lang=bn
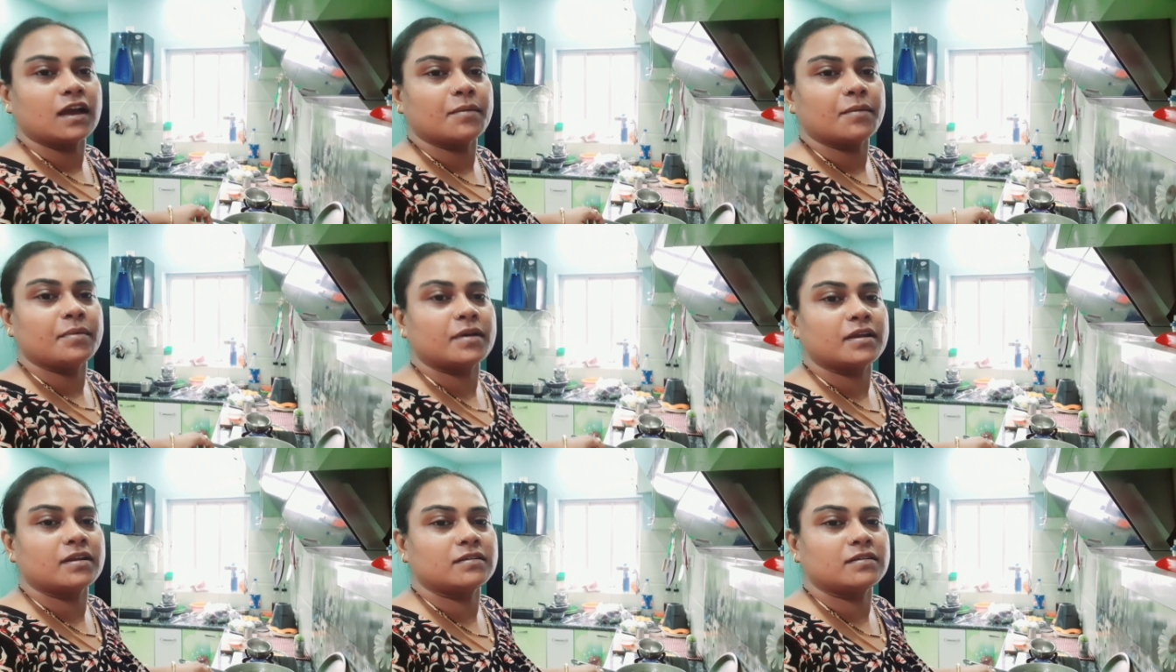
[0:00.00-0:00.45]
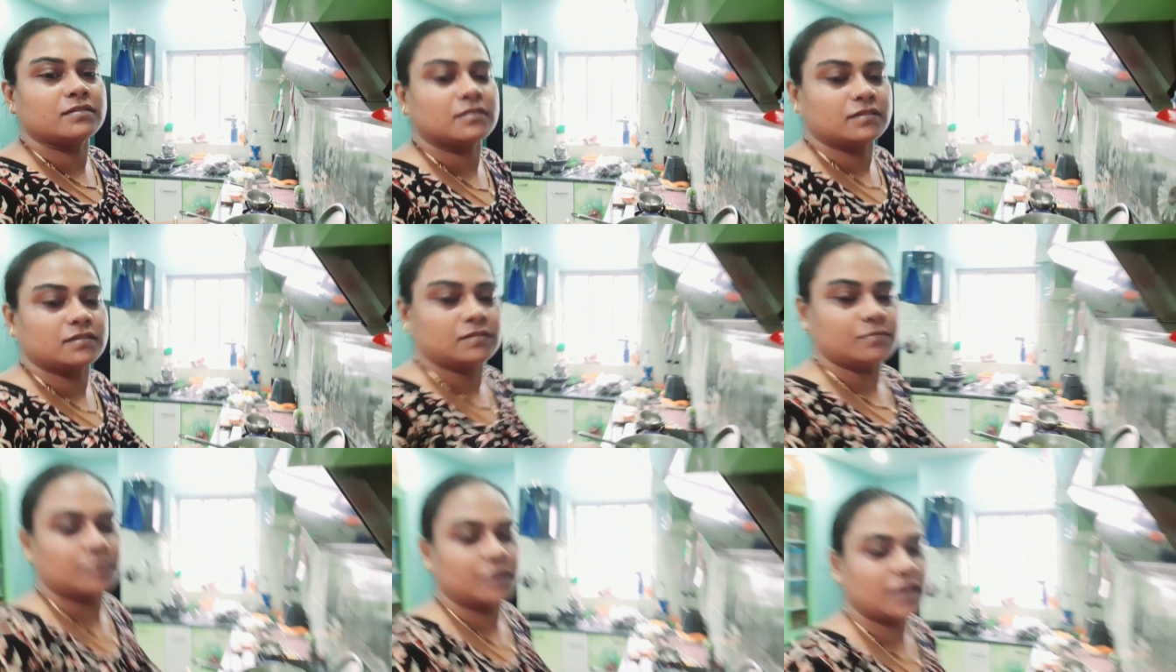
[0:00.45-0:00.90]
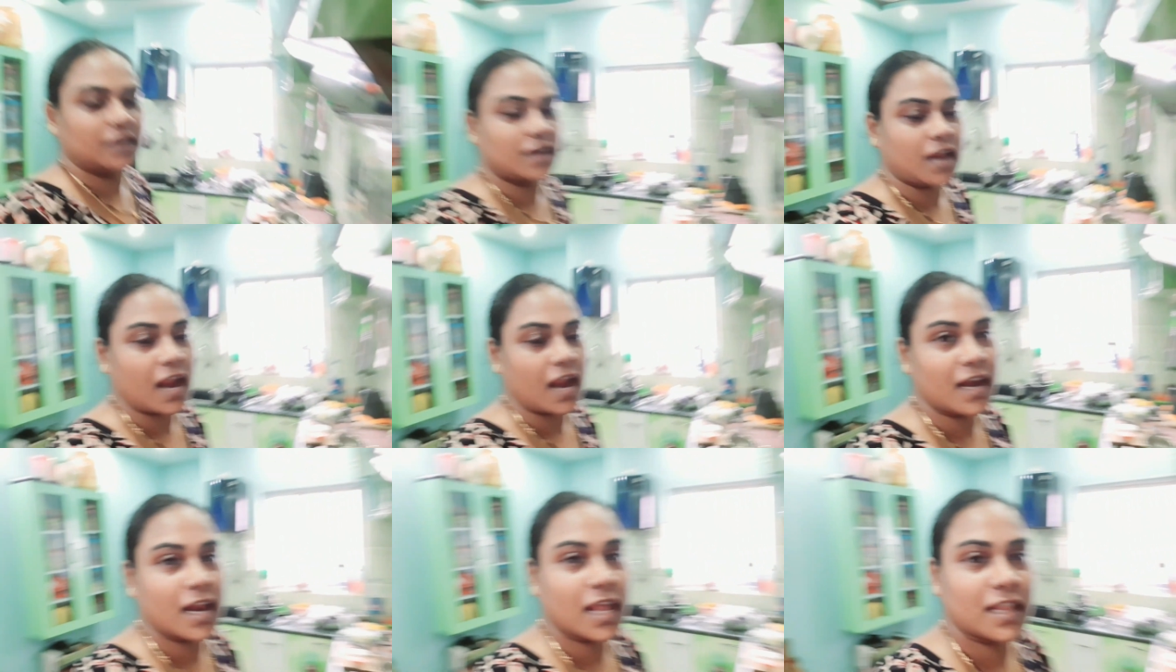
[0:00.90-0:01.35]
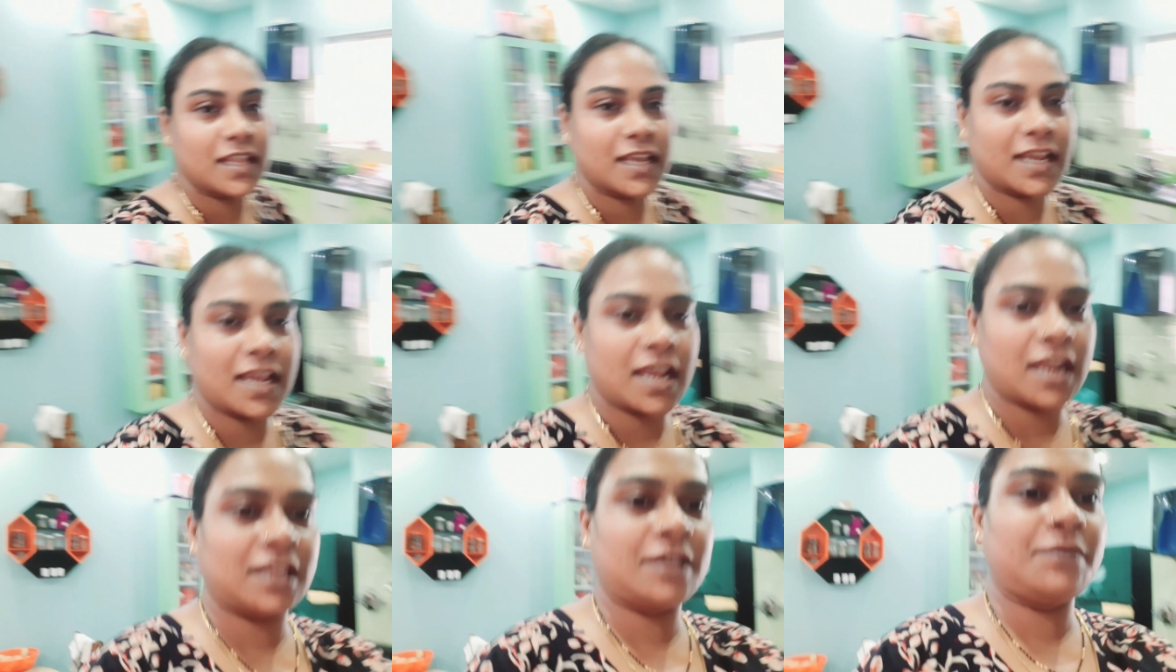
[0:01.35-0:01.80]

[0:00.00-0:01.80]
আমার মানে রান্না থেকে আর কি